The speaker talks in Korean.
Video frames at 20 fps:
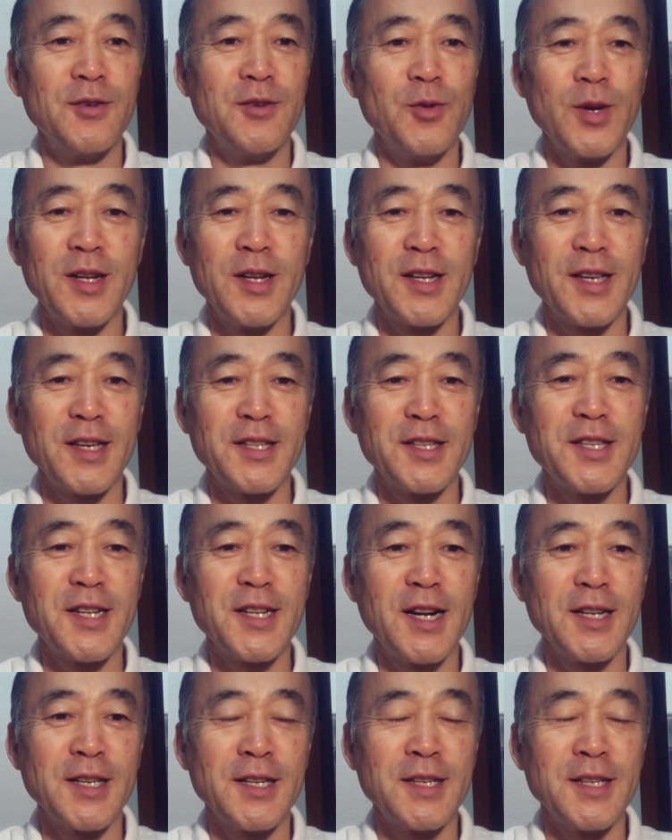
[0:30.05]
왜 이렇게
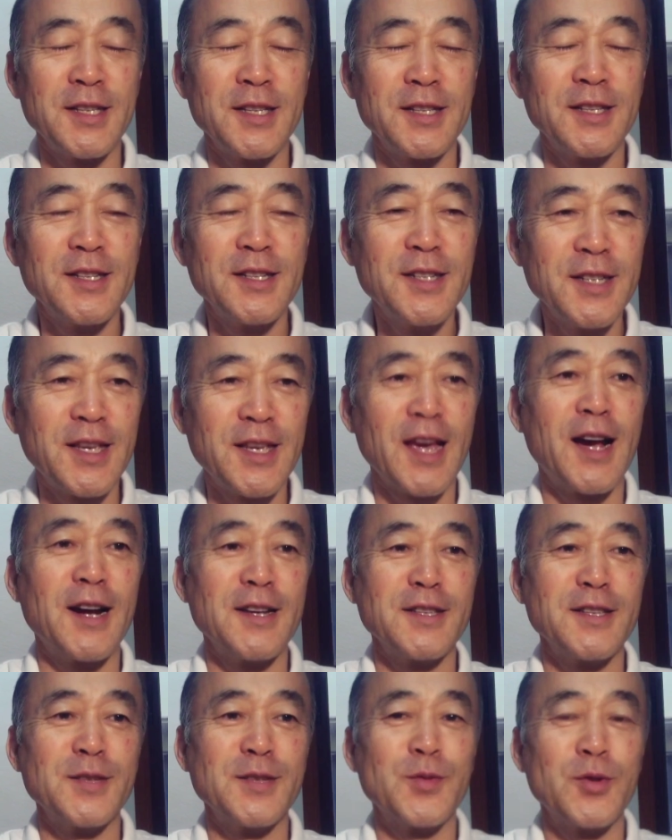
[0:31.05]
시간이 느리게
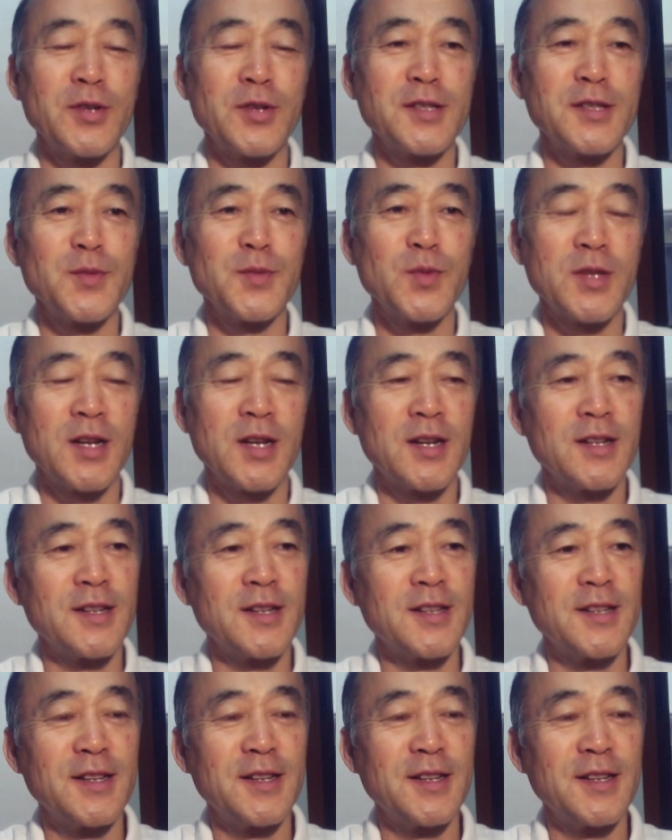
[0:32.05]
가는지 모르겠습니다.